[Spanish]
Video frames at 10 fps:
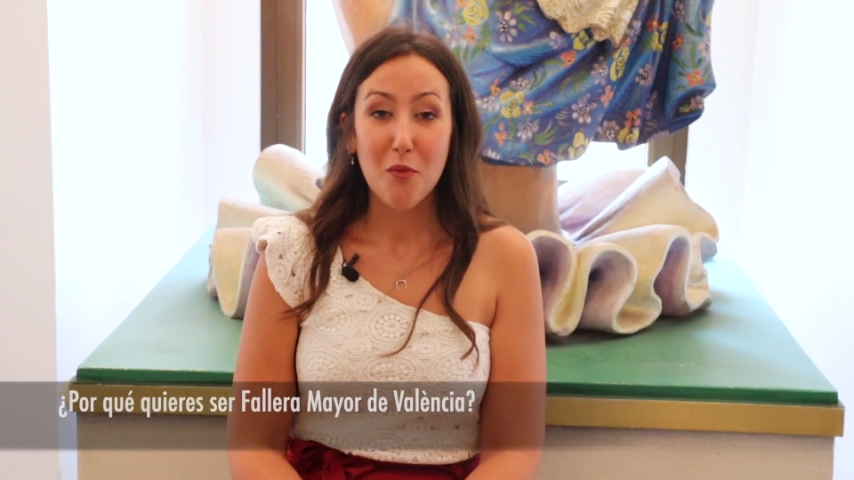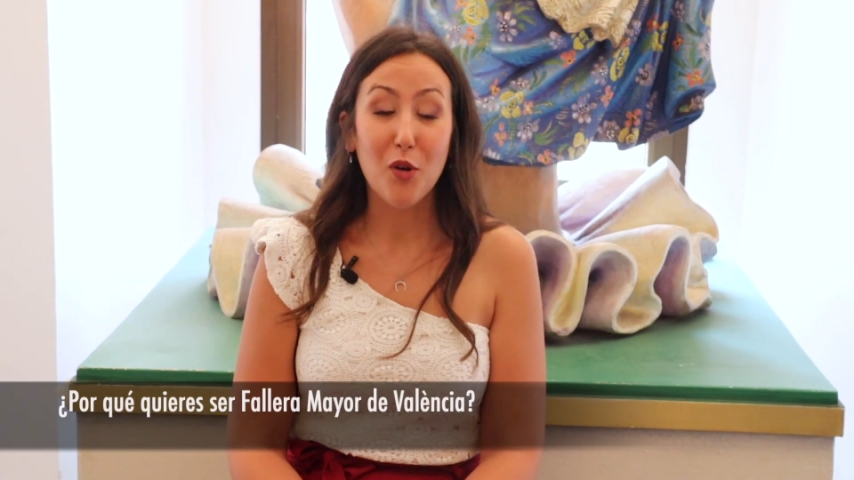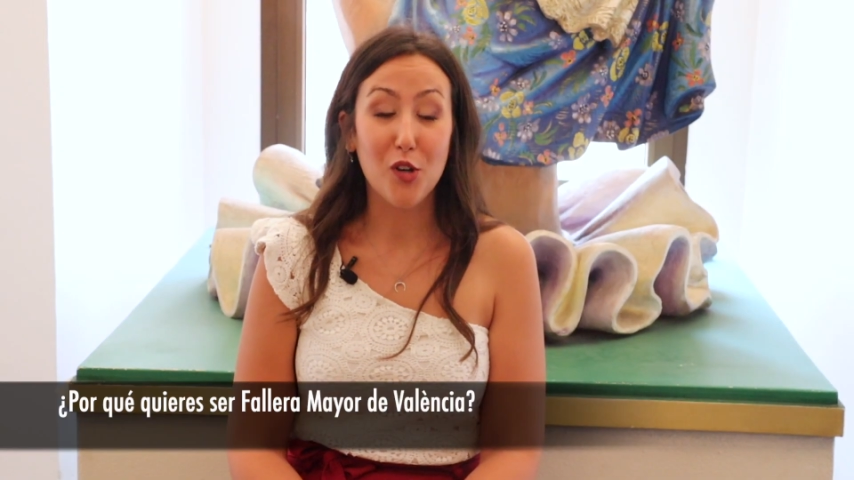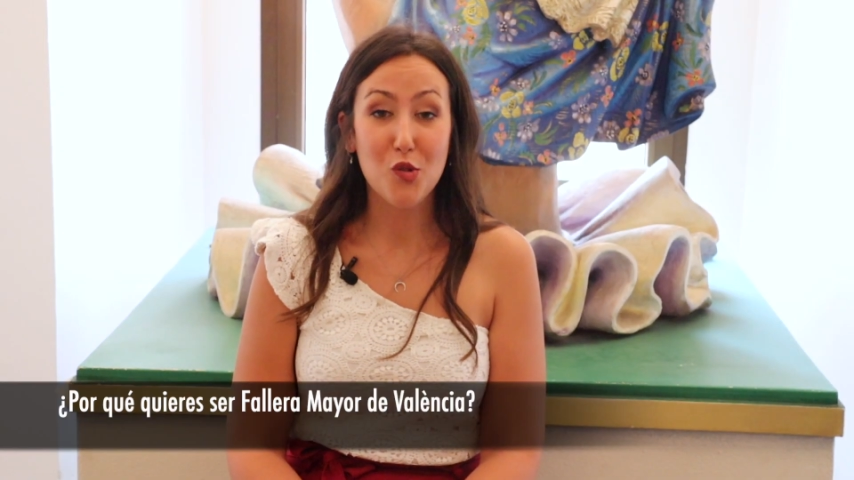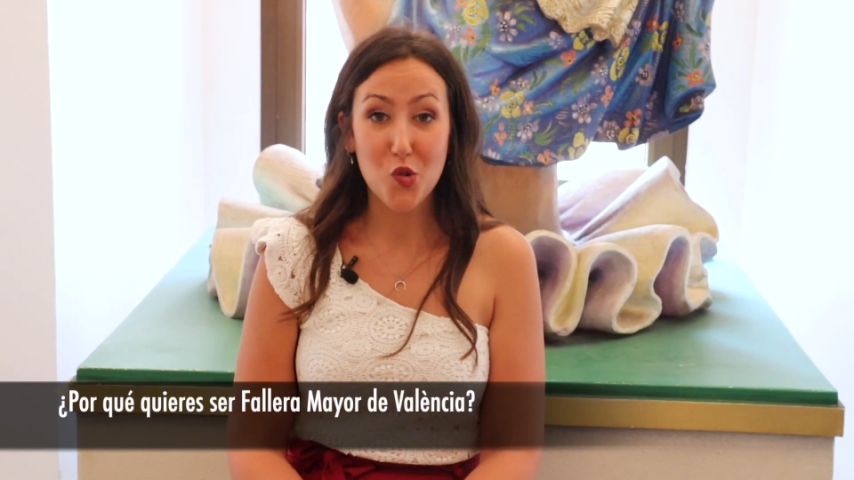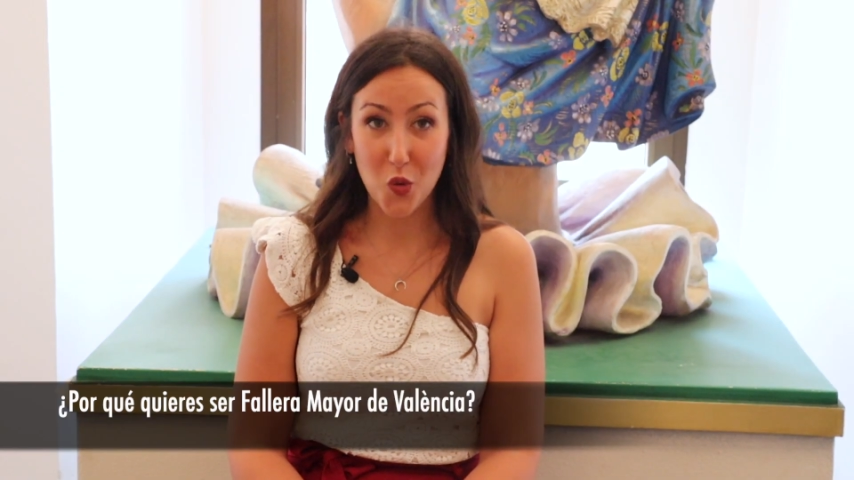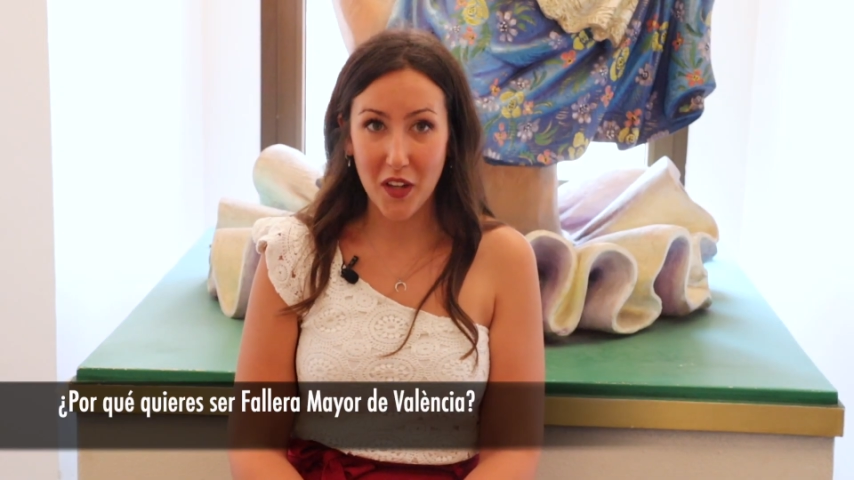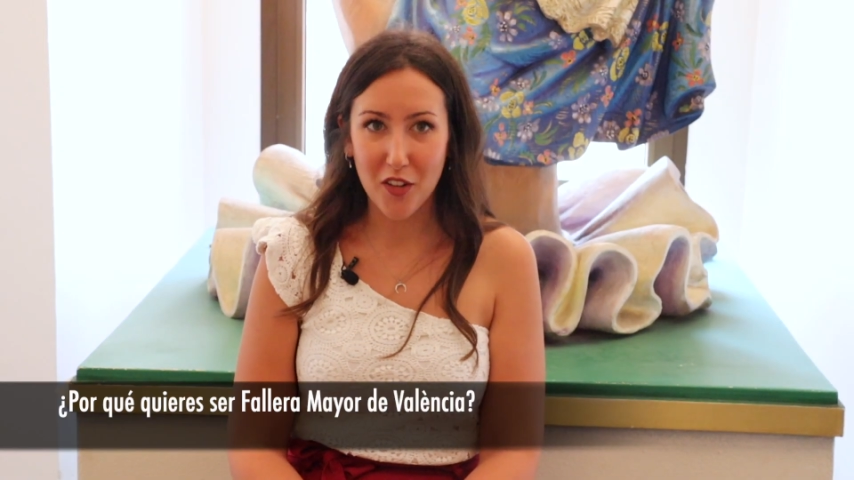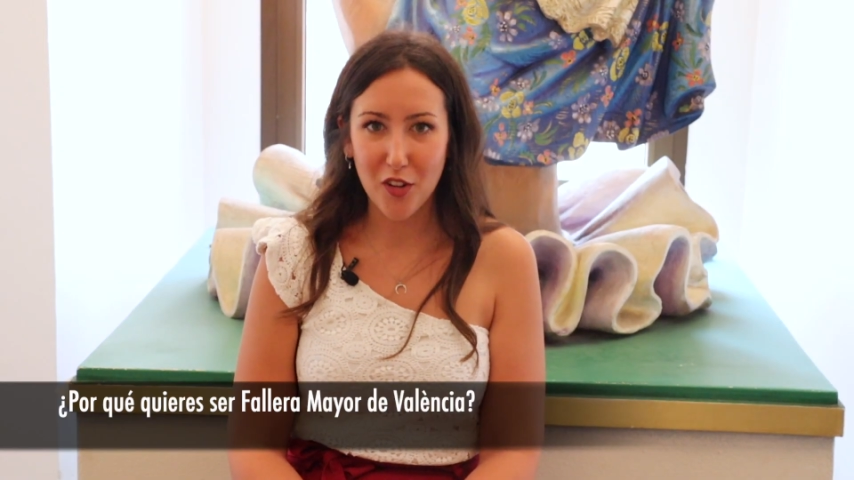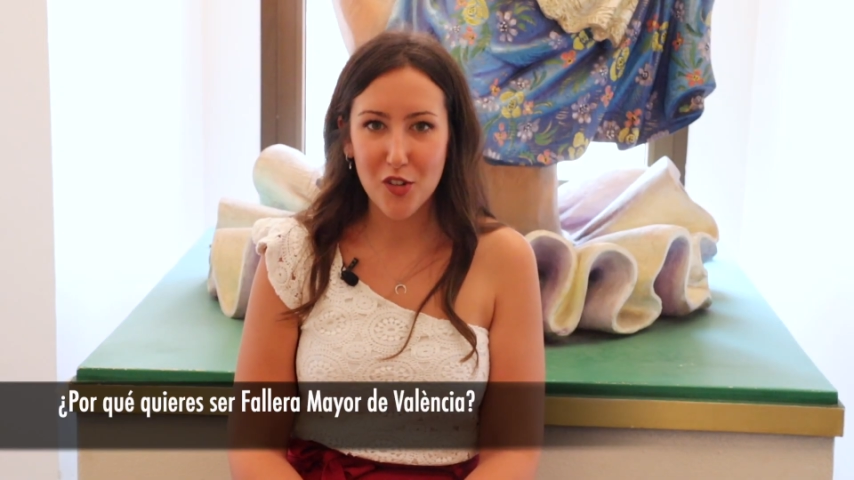Bueno, es un
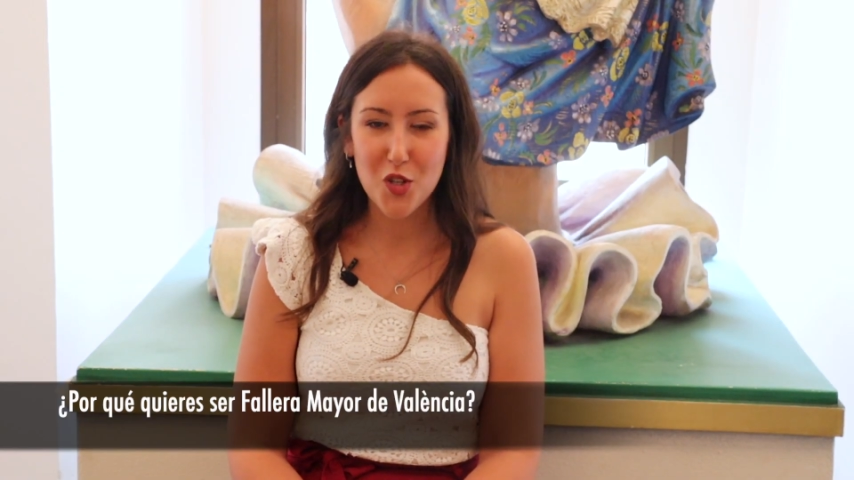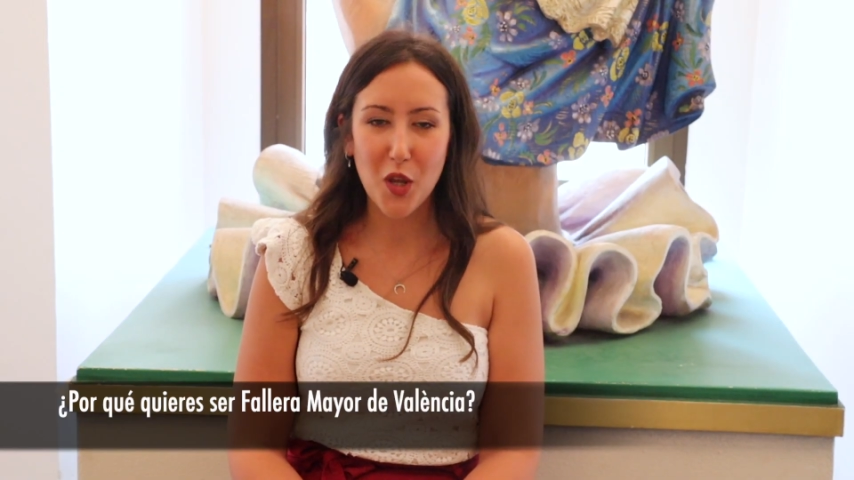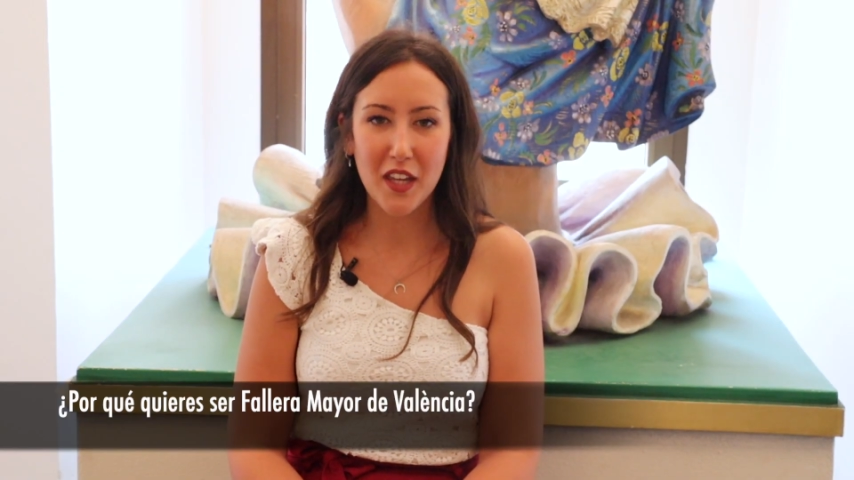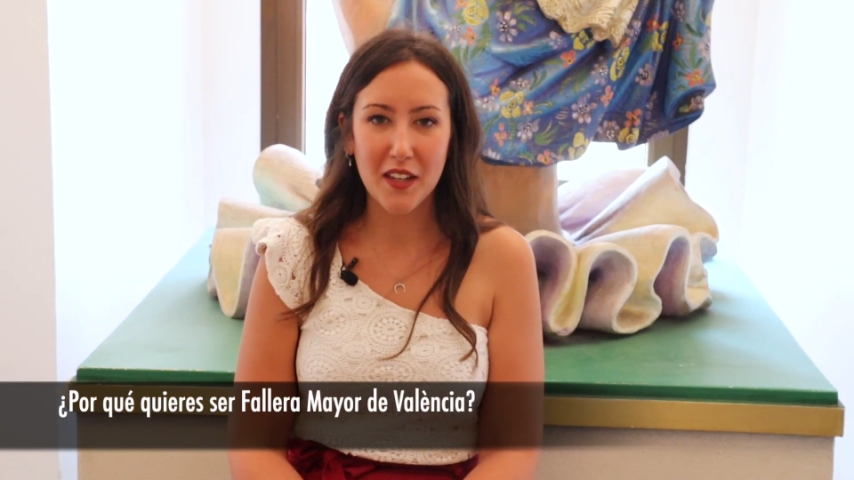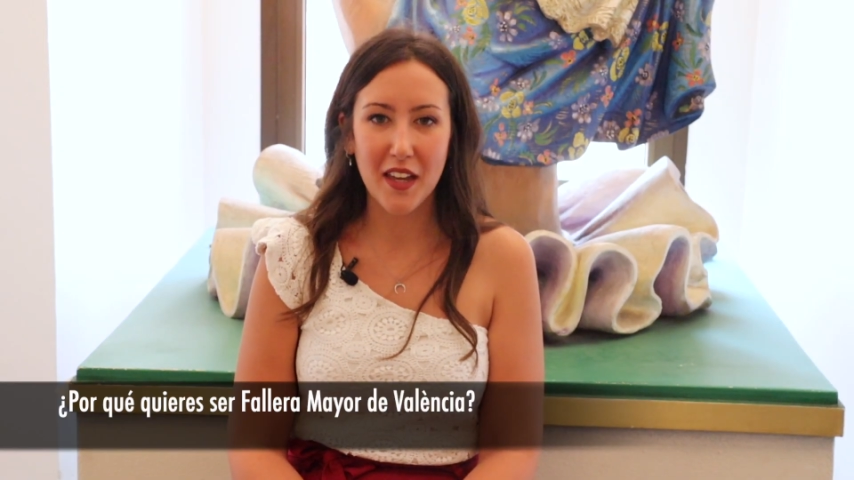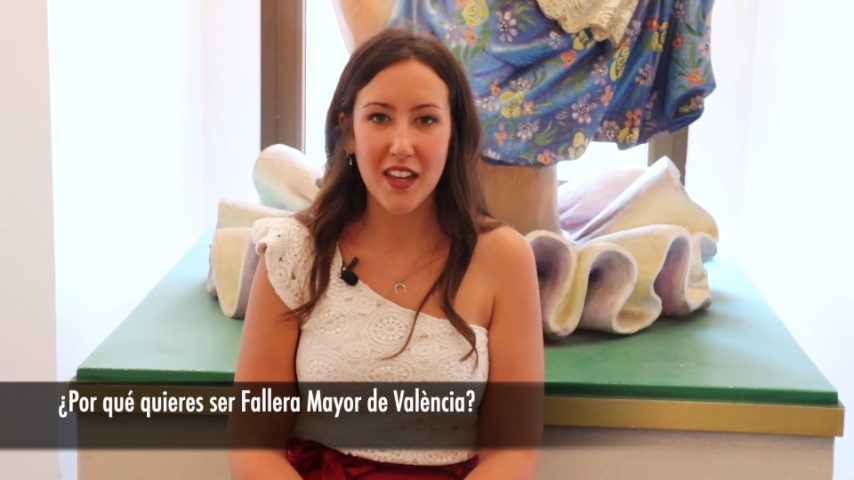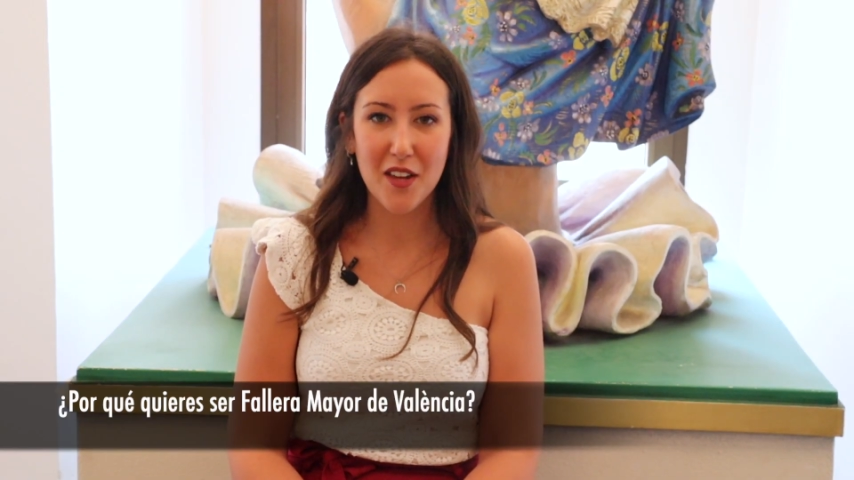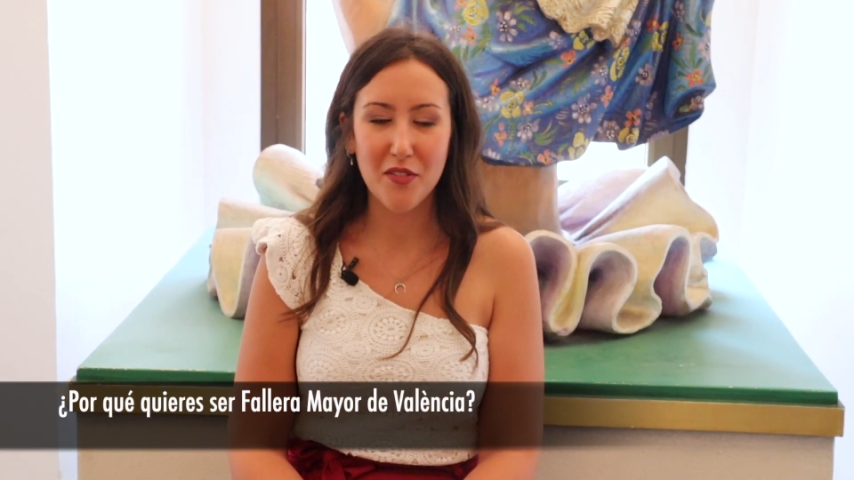sueño, ¿no? Soy eh,